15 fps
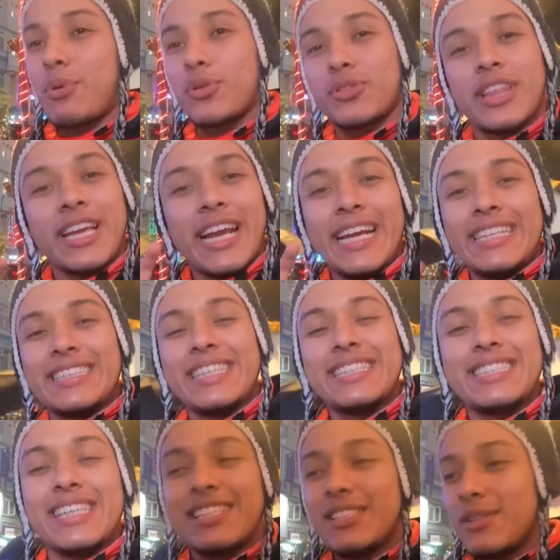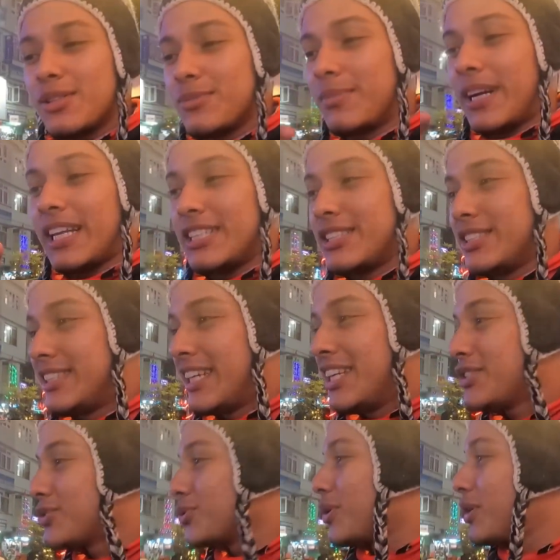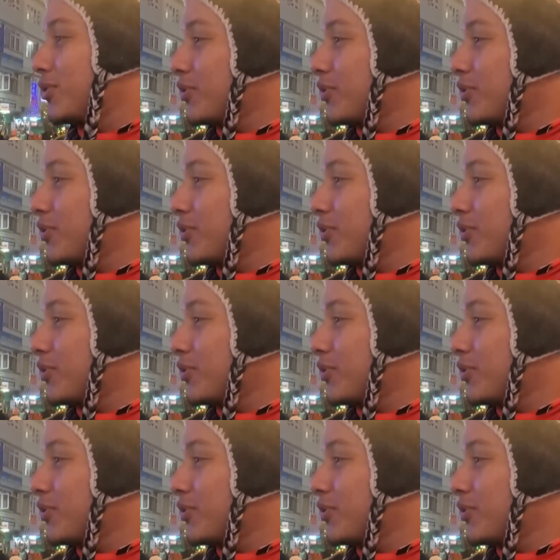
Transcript: প্রত্যেকে নিজে নিজের মানে জিনিসটুকু